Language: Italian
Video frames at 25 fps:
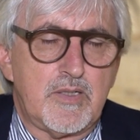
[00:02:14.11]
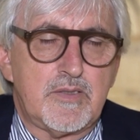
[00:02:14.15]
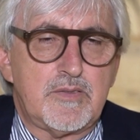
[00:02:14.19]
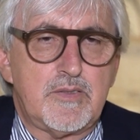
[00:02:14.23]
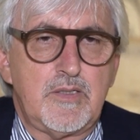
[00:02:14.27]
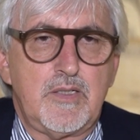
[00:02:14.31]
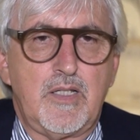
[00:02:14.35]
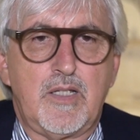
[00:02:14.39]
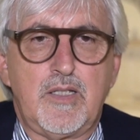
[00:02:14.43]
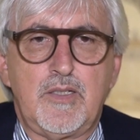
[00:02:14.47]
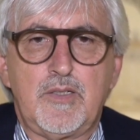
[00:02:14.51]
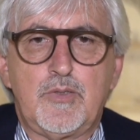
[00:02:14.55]

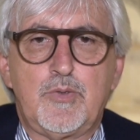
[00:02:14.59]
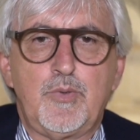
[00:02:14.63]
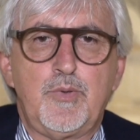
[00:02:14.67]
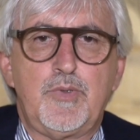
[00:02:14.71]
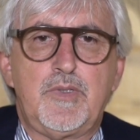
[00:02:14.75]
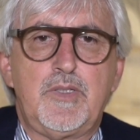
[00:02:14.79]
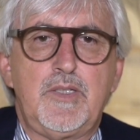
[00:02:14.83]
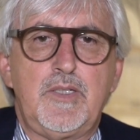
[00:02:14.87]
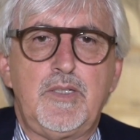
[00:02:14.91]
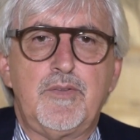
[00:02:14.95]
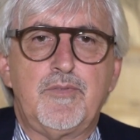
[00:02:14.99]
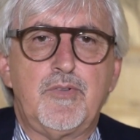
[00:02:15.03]
sia
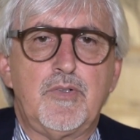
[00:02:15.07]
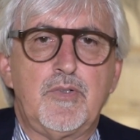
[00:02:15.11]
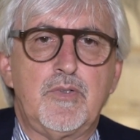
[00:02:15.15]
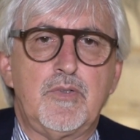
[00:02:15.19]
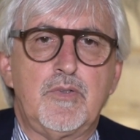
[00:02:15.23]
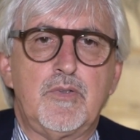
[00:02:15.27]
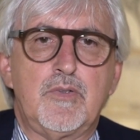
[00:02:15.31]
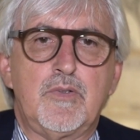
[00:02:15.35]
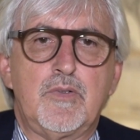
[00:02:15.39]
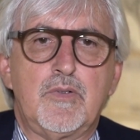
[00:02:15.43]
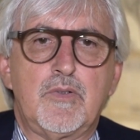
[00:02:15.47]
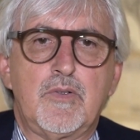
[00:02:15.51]

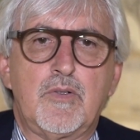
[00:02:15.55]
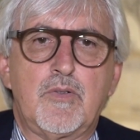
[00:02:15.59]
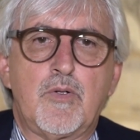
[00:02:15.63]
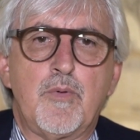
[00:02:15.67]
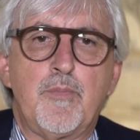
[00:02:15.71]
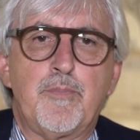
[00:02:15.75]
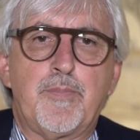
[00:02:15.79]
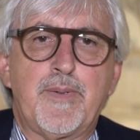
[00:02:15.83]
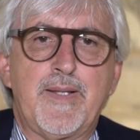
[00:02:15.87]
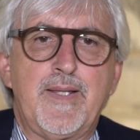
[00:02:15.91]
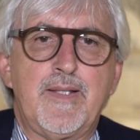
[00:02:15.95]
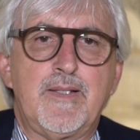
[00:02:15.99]
intuitivo
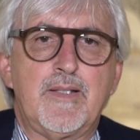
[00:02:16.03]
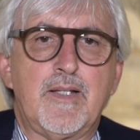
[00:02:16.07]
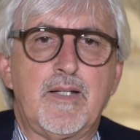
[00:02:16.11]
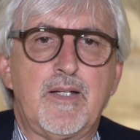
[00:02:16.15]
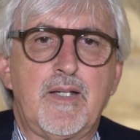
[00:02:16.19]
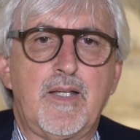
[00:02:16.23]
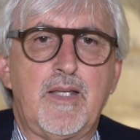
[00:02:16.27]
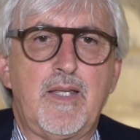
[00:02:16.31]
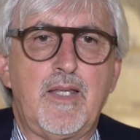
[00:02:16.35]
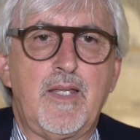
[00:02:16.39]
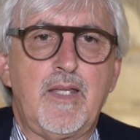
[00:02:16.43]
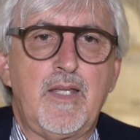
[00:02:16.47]

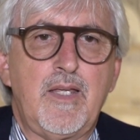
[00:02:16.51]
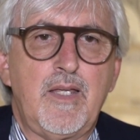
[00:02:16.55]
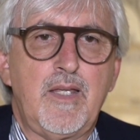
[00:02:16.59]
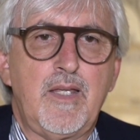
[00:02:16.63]
comprenderne